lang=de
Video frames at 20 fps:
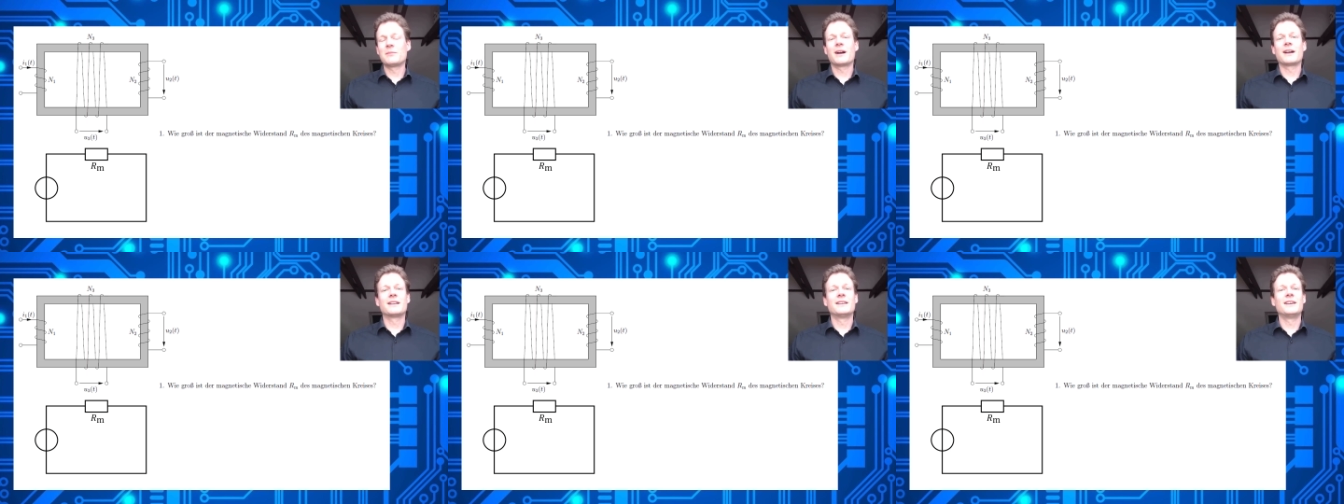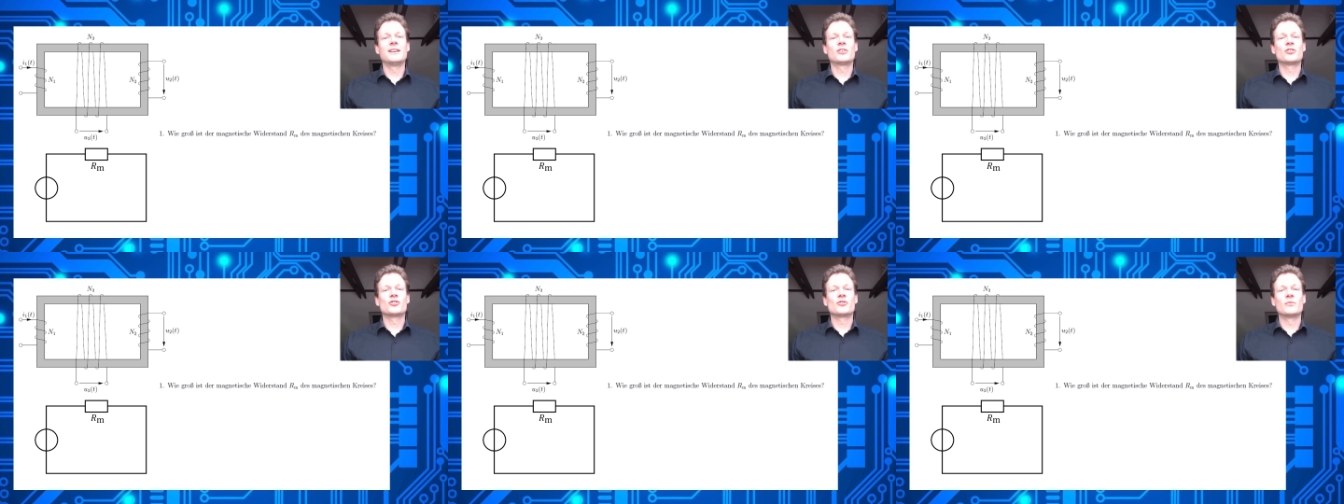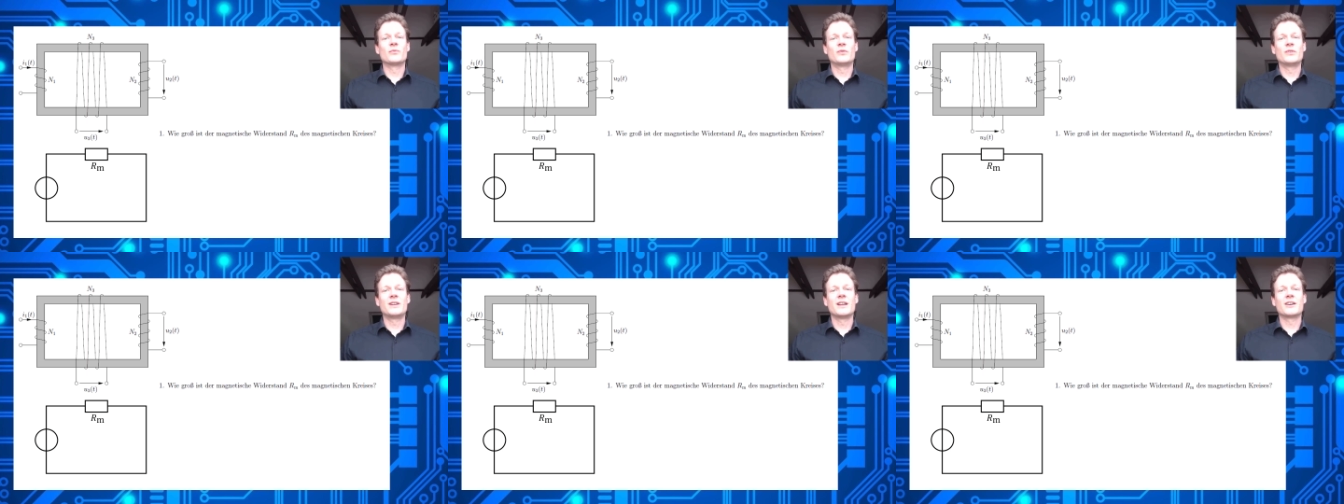
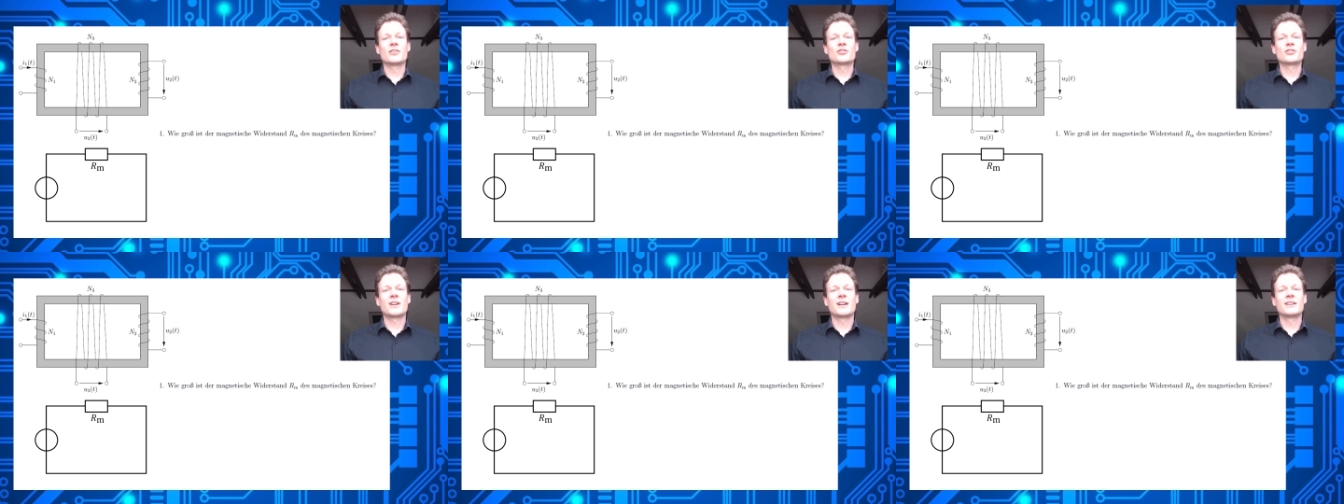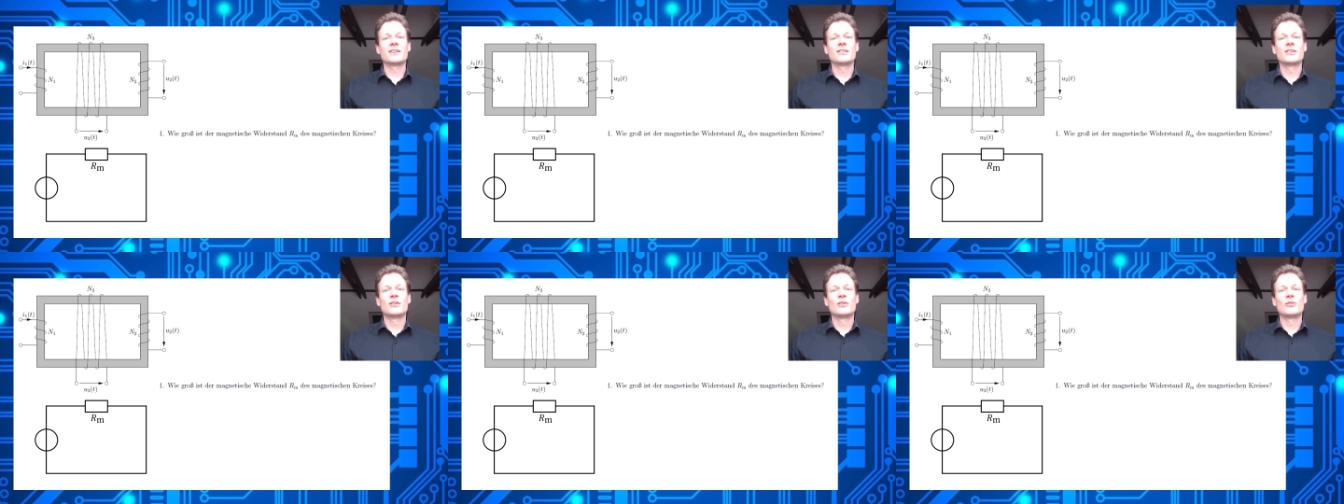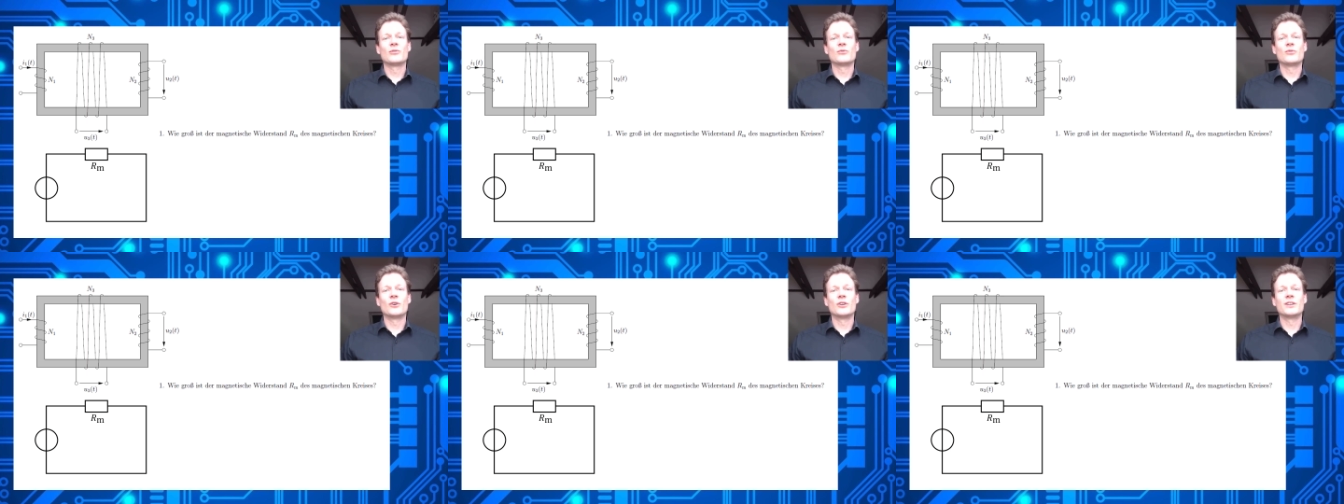magnetischen Widerstand
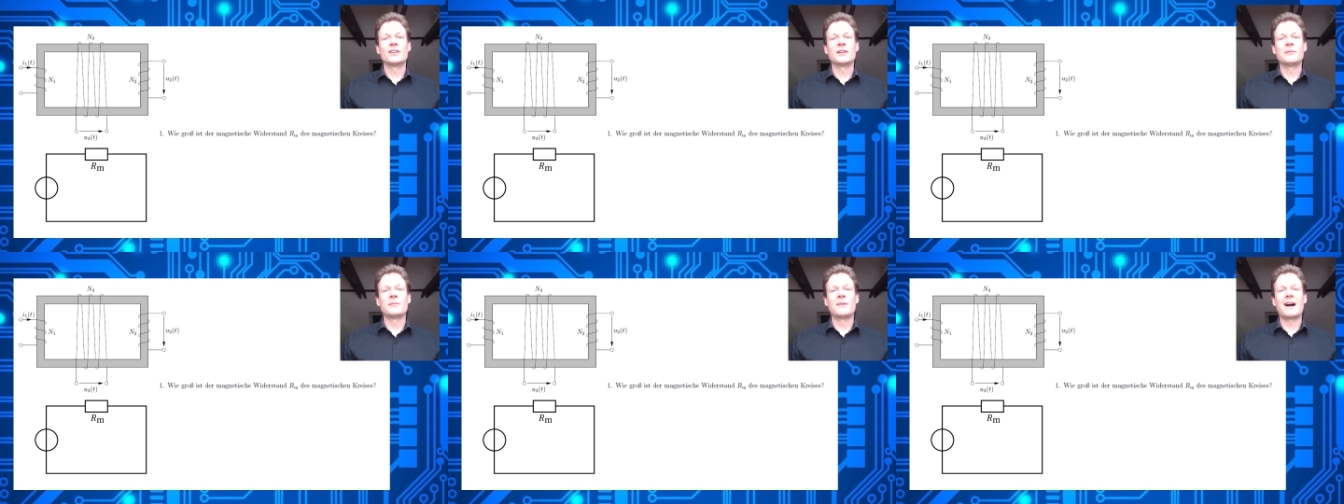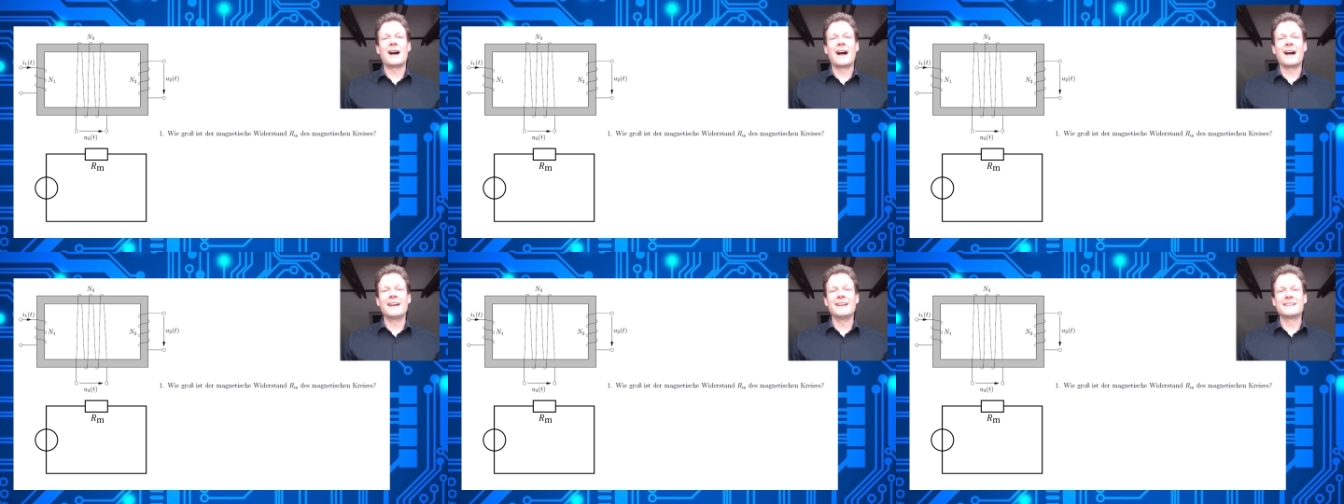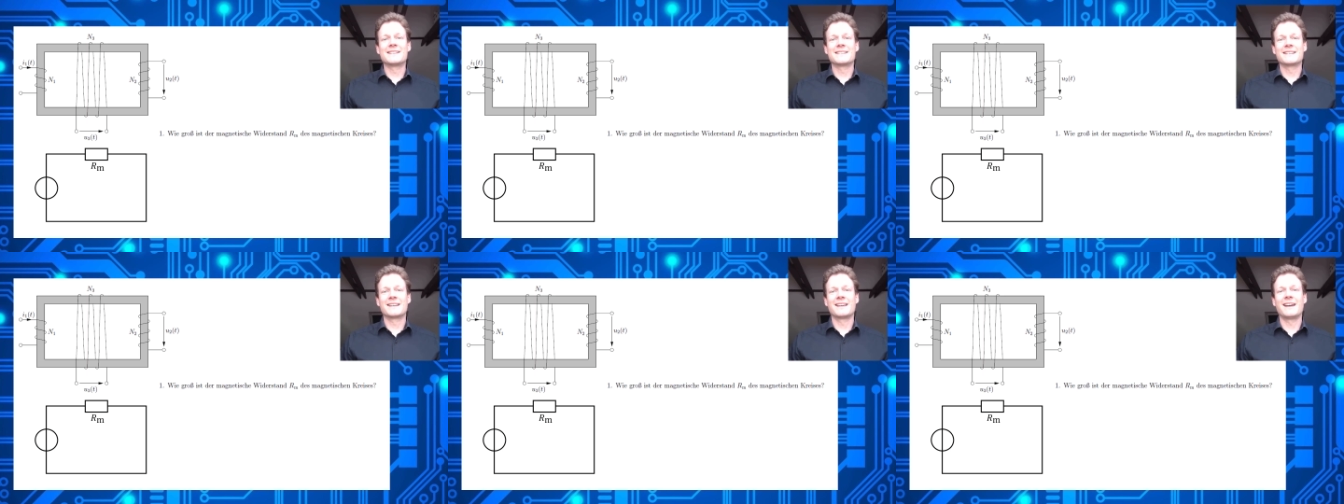von dem
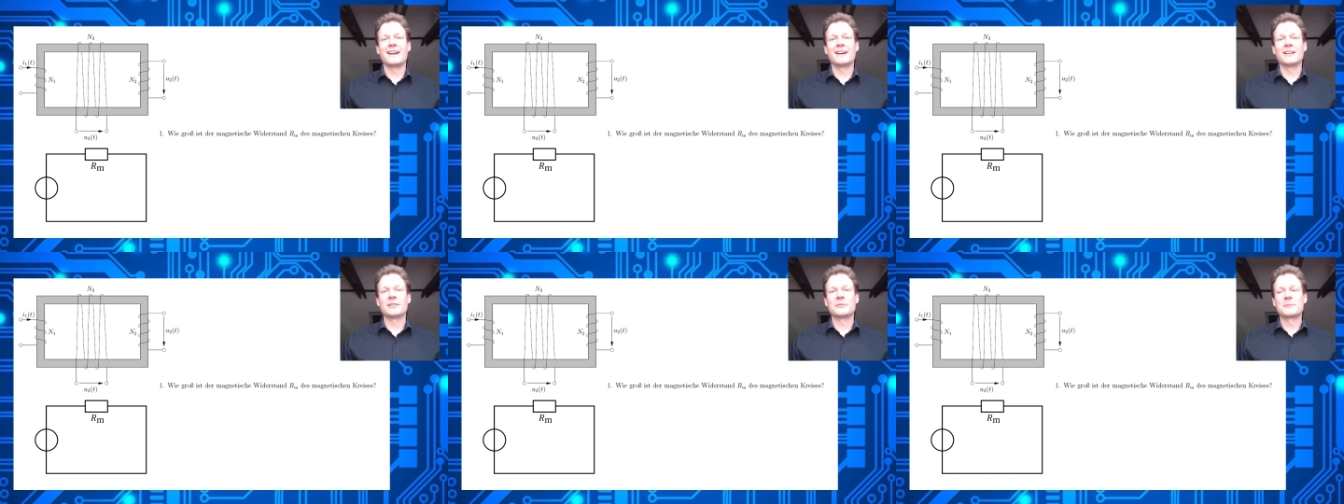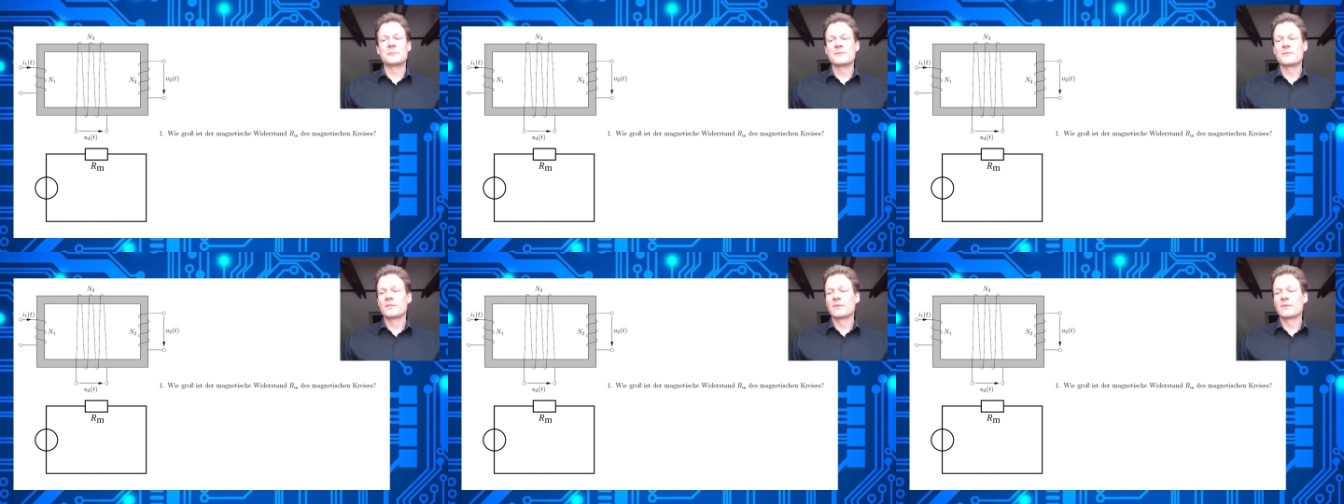Eisenkern.